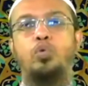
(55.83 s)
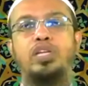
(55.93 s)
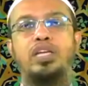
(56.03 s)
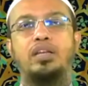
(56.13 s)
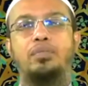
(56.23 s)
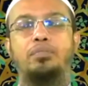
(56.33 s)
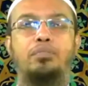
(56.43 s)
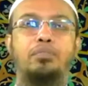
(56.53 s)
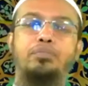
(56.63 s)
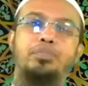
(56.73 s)
ওটের
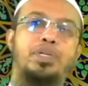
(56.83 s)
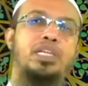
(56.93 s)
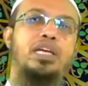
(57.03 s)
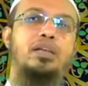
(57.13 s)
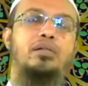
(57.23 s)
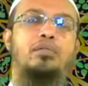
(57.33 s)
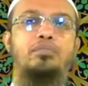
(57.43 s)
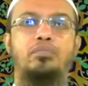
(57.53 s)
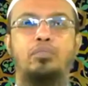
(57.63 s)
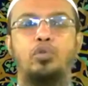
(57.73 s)
পিঠের
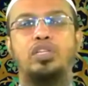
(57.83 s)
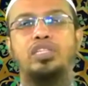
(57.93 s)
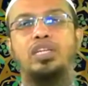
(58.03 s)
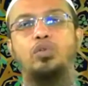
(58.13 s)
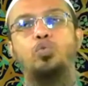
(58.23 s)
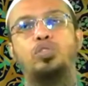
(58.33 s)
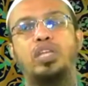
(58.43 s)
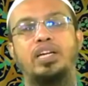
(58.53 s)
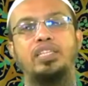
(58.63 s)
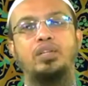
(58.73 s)
মধ্যে যে কুজ
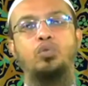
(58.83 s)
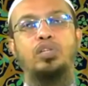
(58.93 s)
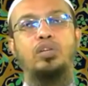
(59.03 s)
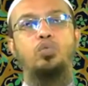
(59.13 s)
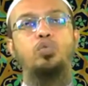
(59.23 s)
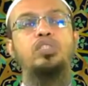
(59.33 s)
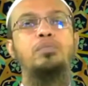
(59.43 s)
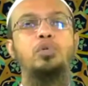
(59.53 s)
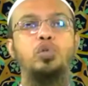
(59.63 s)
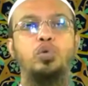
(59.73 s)
থাকে সেই ওঁটের
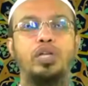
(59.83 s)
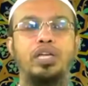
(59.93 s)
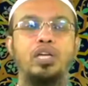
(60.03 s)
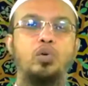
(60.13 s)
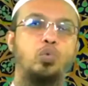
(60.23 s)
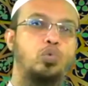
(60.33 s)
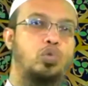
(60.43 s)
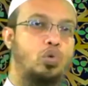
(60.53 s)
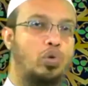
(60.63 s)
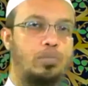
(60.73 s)
কুজের মতো করে
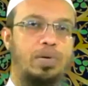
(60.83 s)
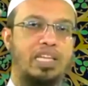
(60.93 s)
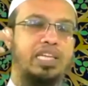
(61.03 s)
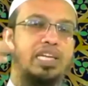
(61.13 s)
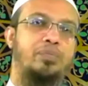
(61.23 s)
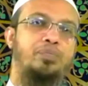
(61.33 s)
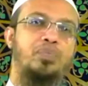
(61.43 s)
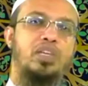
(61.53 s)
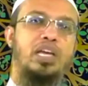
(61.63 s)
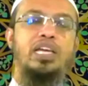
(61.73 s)
উঁচো করে বাঁধে
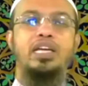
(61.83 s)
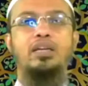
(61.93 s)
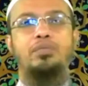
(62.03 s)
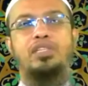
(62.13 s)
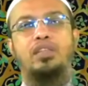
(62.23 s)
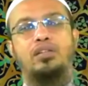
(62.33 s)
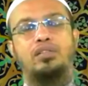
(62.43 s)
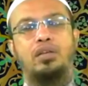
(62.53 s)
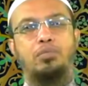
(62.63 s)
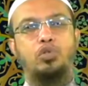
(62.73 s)
এটাকে রবি সাল্লাহ
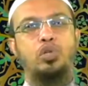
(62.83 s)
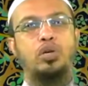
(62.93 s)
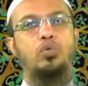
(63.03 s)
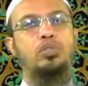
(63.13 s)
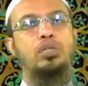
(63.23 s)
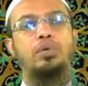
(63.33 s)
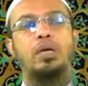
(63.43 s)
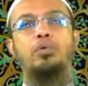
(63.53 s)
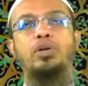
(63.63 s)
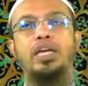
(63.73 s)
সাল্লাম ভচনা করেছেন
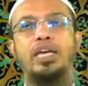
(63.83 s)
এবং